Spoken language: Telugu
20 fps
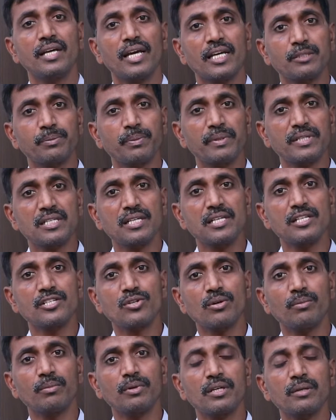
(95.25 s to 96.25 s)
ఎస్పెషలీ
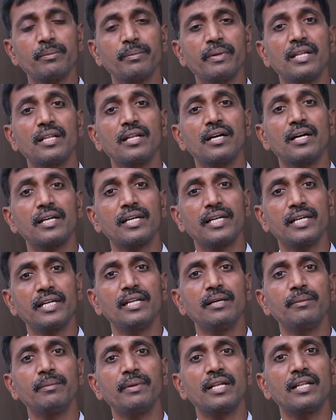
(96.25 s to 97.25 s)
స్టమక్ మీద
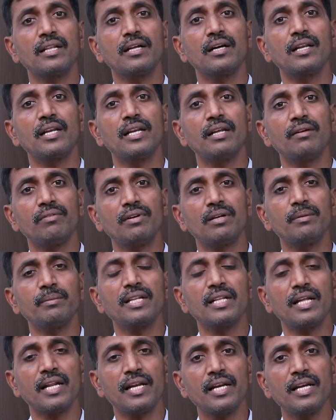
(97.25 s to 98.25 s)
కిడ్నీ మీద లివర్
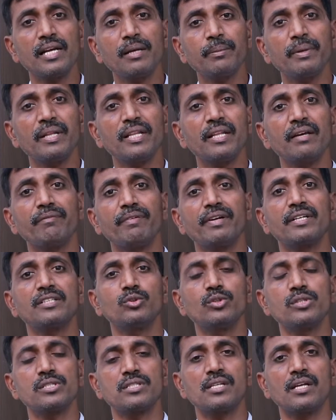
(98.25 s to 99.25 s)
మీద అన్నిటి మీద ఎఫెక్ట్
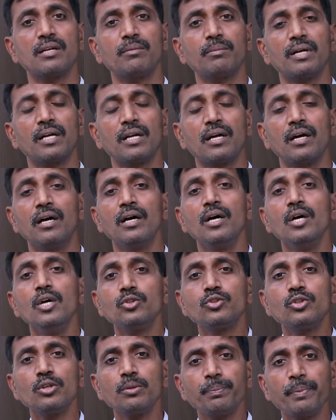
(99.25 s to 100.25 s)
చూపిస్తుంది అనమాట
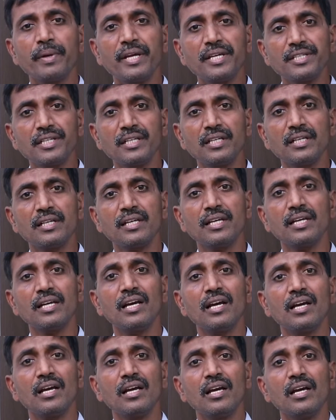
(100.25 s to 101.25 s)
సో పేషెంట్కి
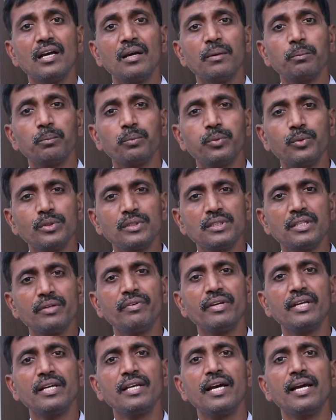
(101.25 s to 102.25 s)
పూర్తి
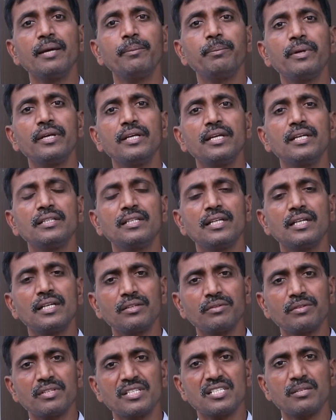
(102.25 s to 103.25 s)
వీక్గా అయిపోయి
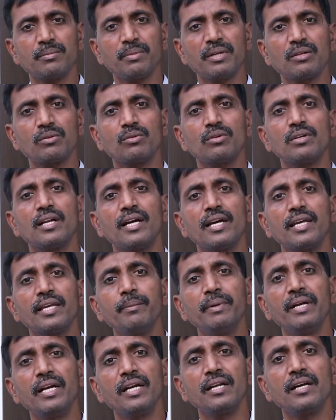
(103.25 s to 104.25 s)
తినటం ఇష్టపడకుండా
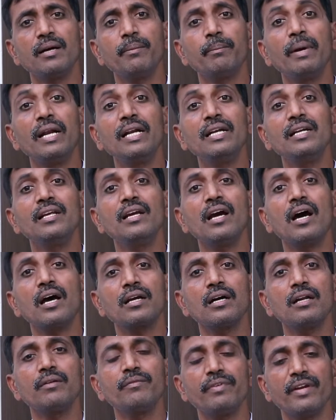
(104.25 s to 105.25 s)
ఇమీడియట్గా మల్టీ
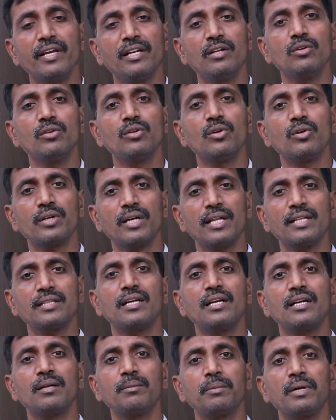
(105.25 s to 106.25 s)
ఆర్గాన్ ఫెయిల్యూర్లోకి
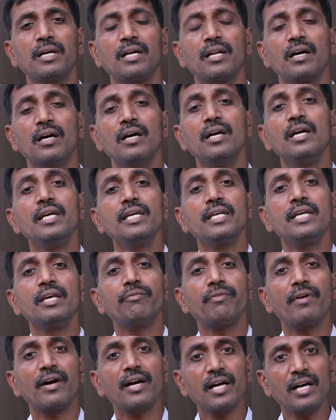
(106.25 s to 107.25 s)
వెళ్తాడనమాట ఈ
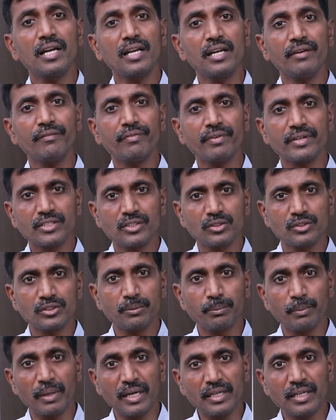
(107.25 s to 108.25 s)
ఫంగల్ ఇన్ఫెక్షన్
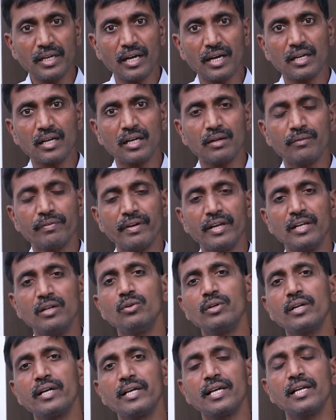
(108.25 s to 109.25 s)
నుంచి మల్టీ ఆర్గాన్
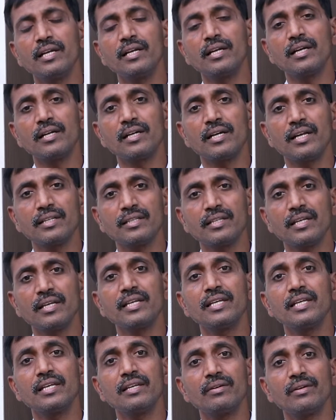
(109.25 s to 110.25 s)
ఫెయిల్యూర్కి వెళ్ళినట్టయితే
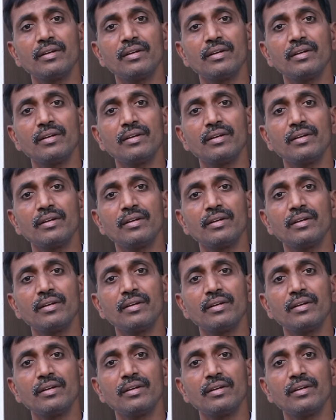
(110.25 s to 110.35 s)
ఈ